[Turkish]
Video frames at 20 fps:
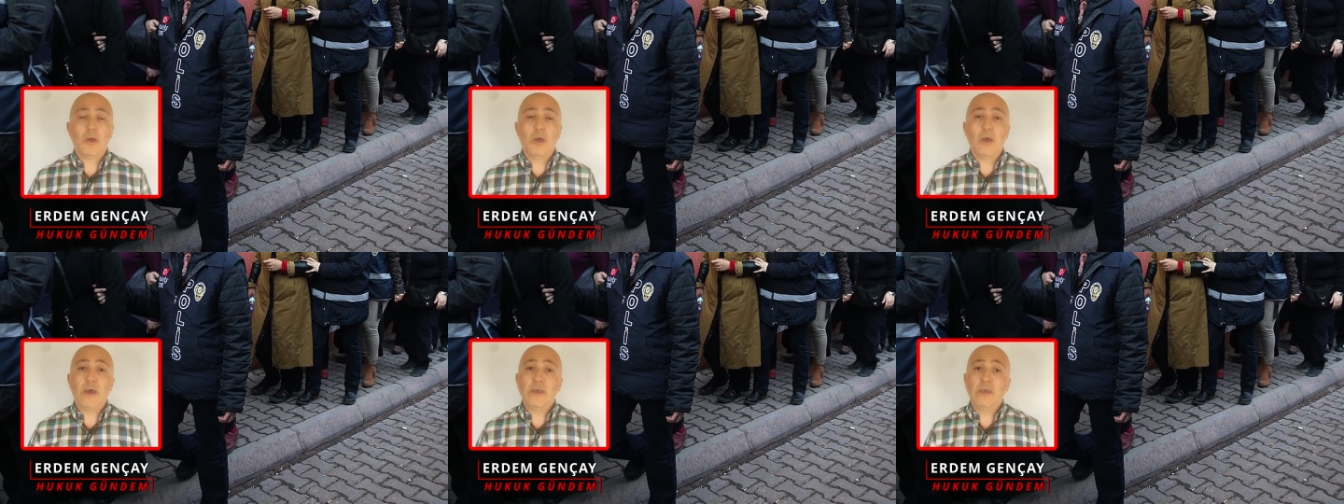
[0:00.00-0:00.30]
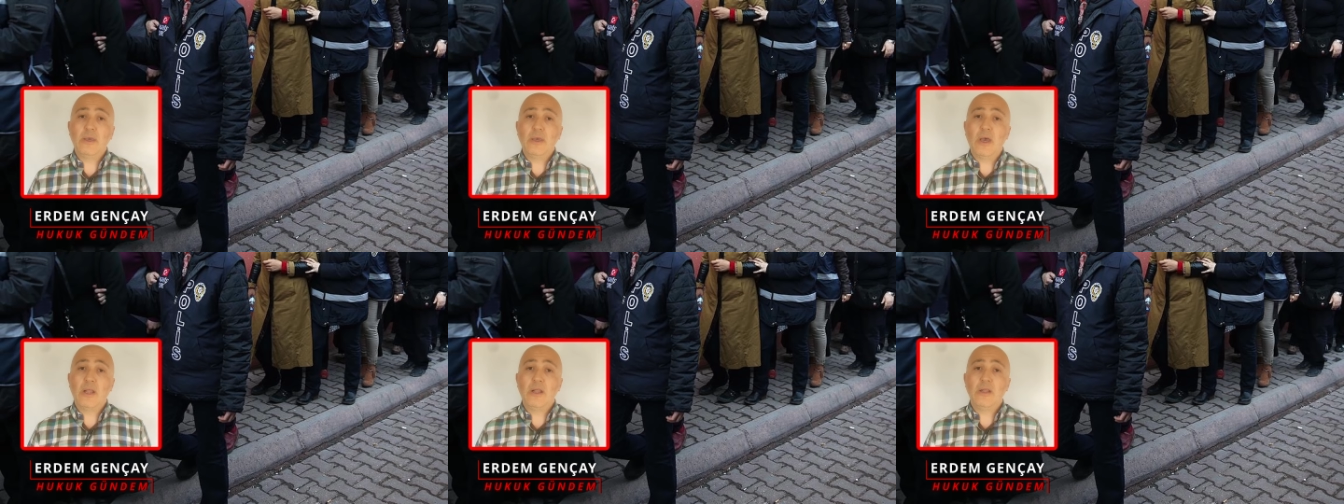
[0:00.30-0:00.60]

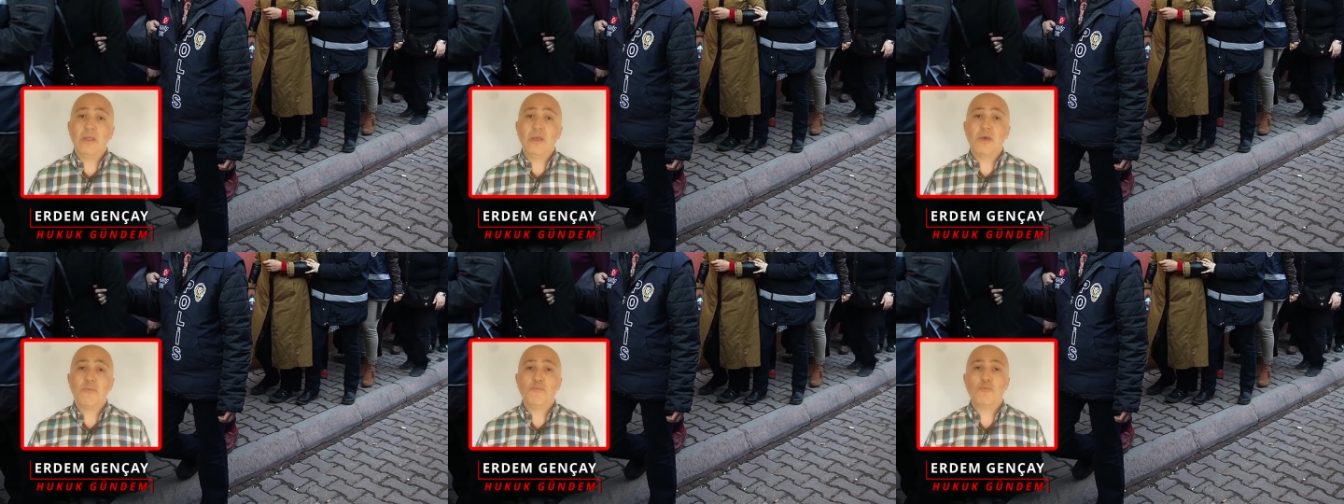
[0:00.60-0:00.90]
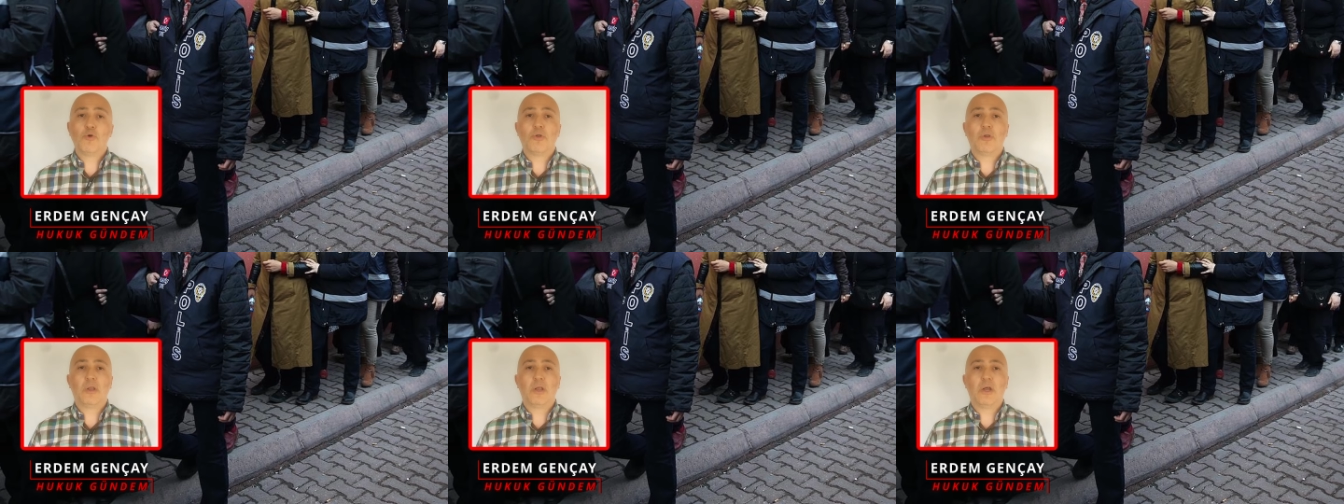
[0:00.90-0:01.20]

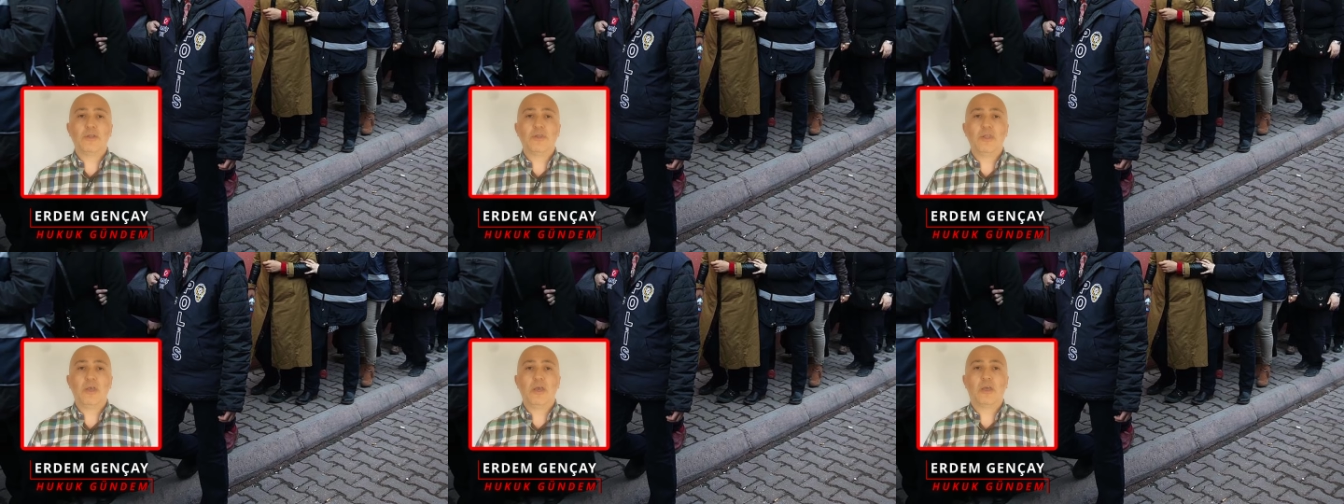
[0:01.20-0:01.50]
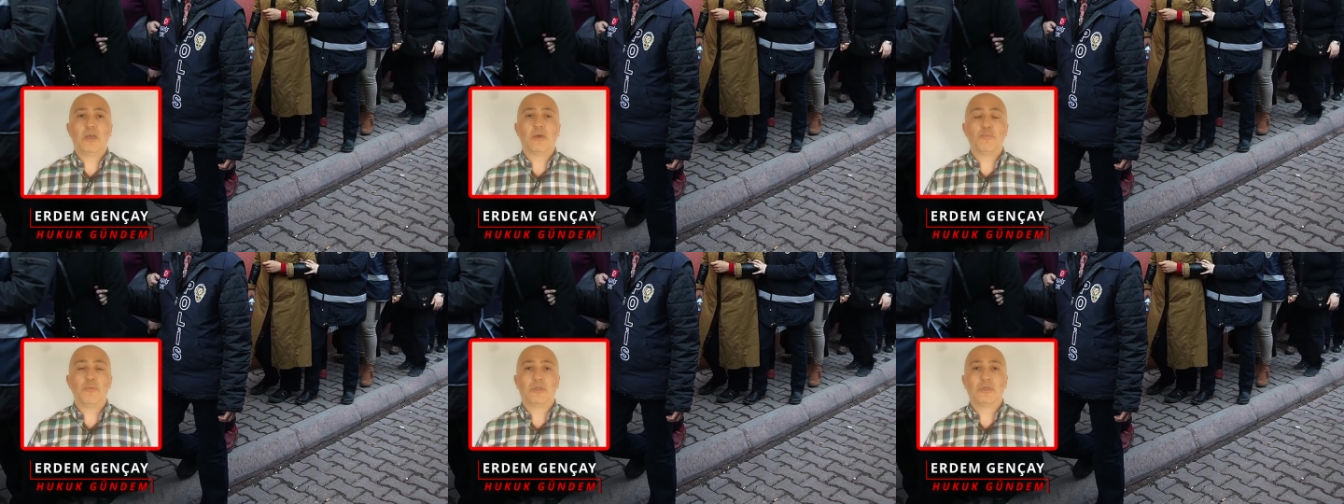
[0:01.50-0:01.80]
engelleyemiyorlar ne
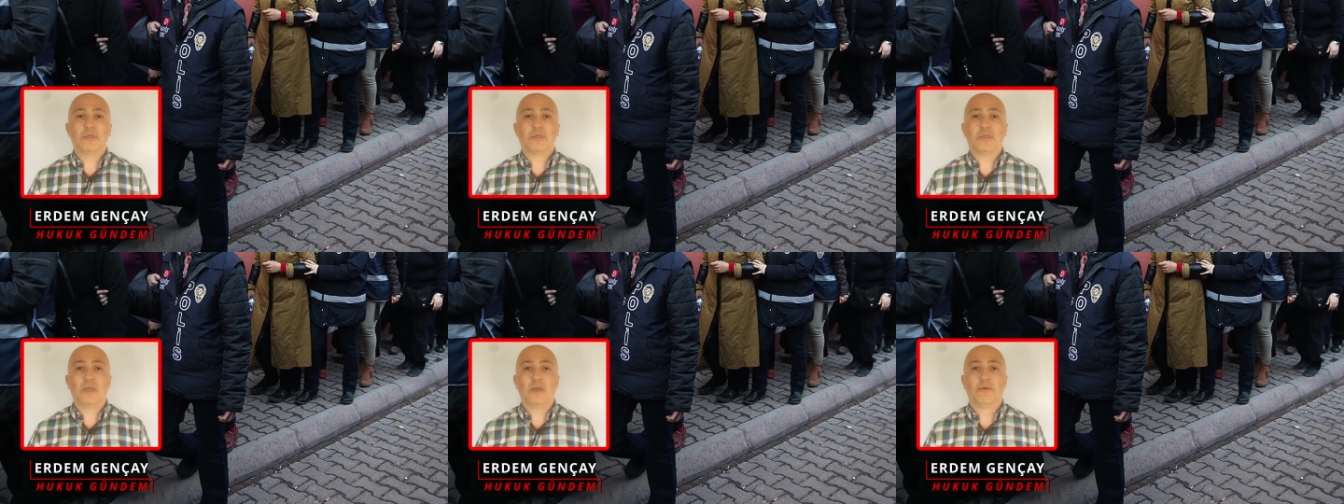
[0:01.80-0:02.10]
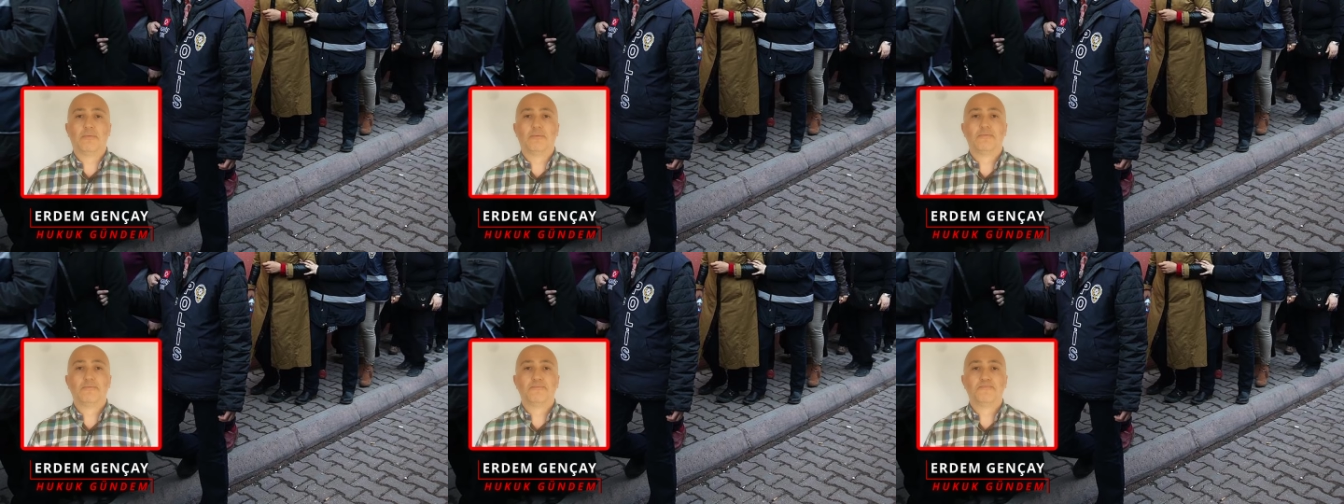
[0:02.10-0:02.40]
hikmetse.
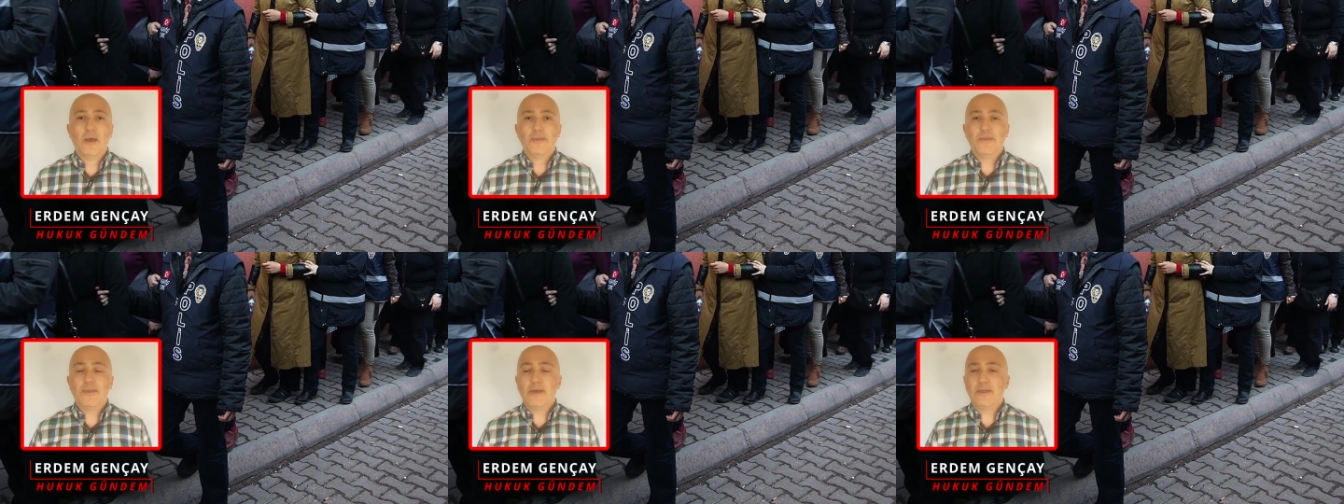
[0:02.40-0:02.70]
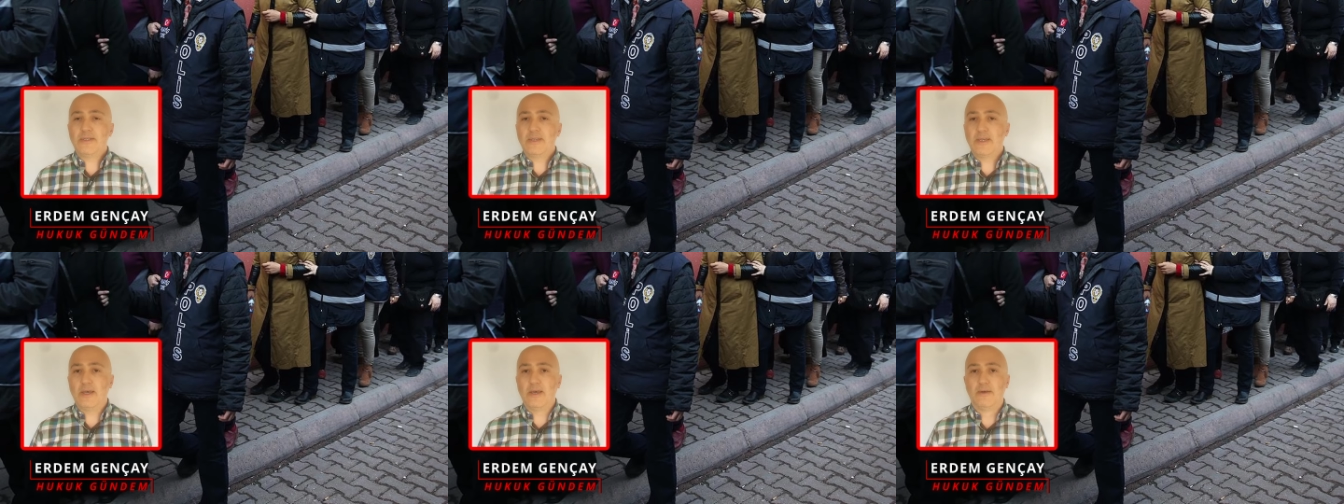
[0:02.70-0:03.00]

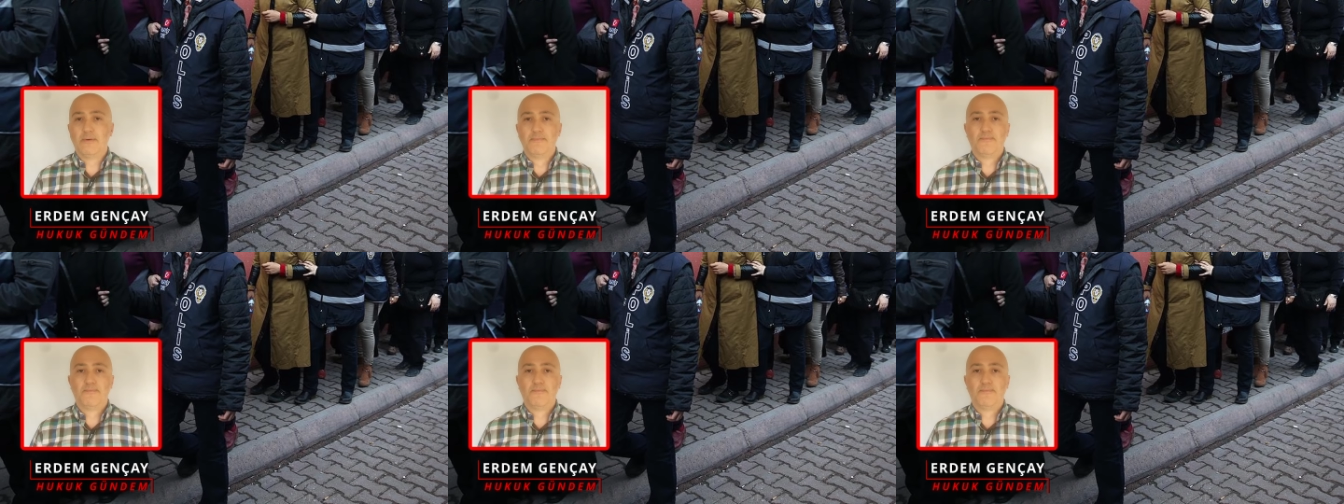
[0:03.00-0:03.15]
Neyse,